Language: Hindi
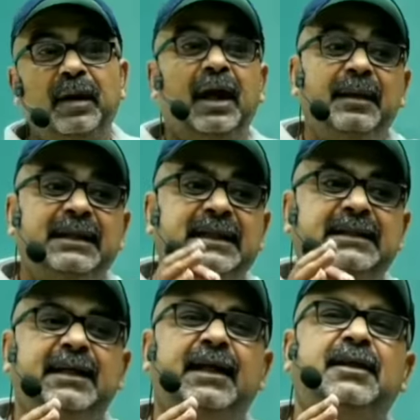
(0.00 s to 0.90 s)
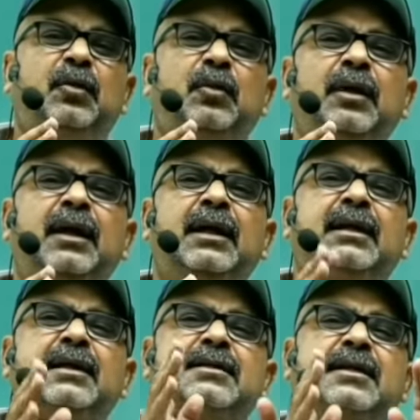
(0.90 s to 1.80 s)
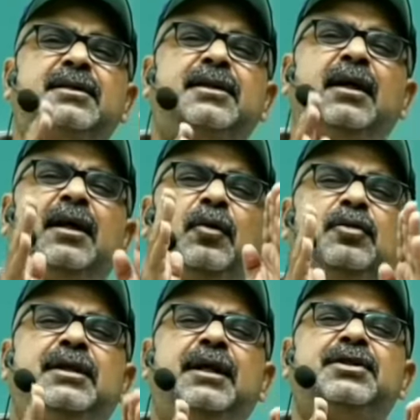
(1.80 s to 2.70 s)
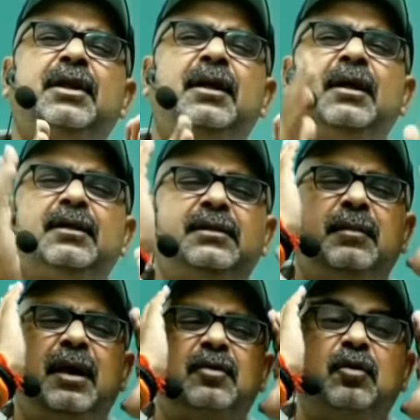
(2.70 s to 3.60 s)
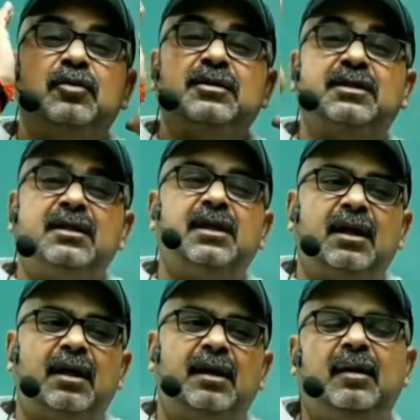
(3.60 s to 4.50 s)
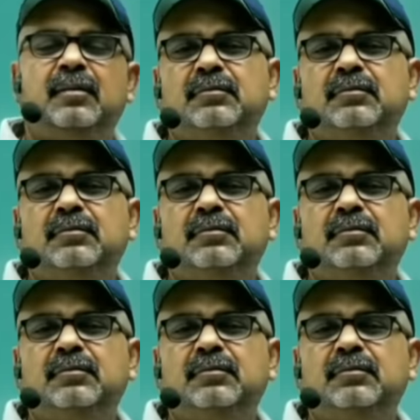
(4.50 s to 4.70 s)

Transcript: मैं हमेशा ये कहता हूं कि शिक्षा का उद्देश्य है दिमाग को जिंदा करना